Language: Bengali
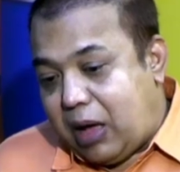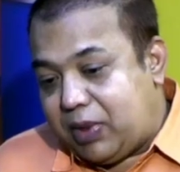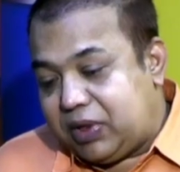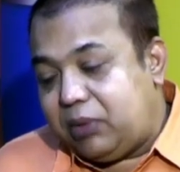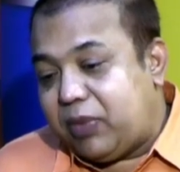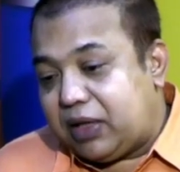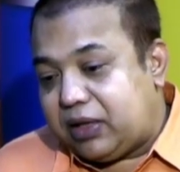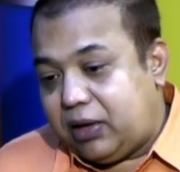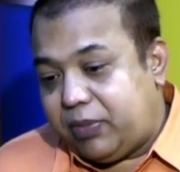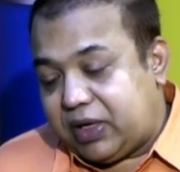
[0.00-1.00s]
আমাদের
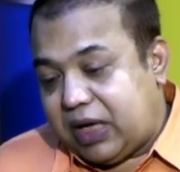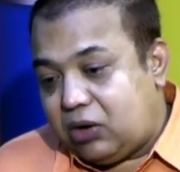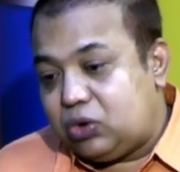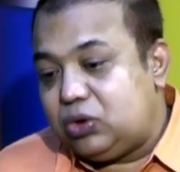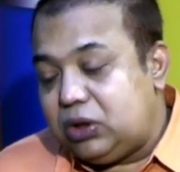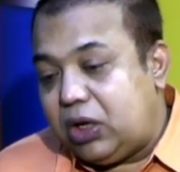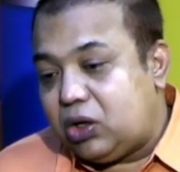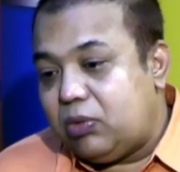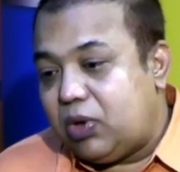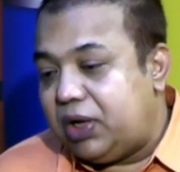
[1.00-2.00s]
মাথায় বা কারো যদি
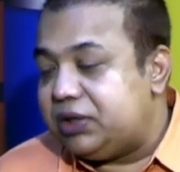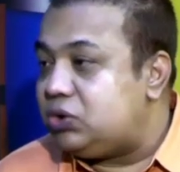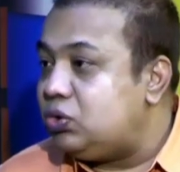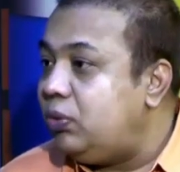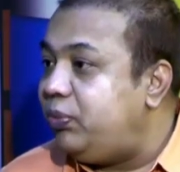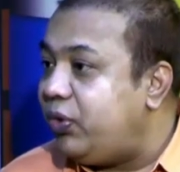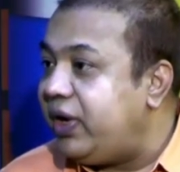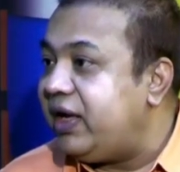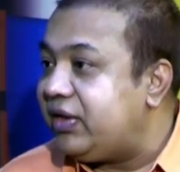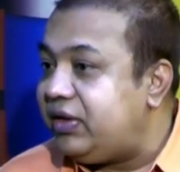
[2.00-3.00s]
এরকম হয় যে চুল
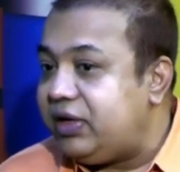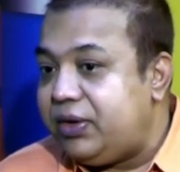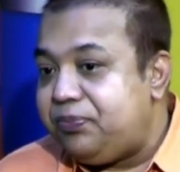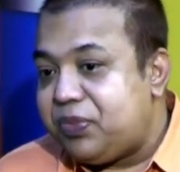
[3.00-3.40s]
পড়ে গেছে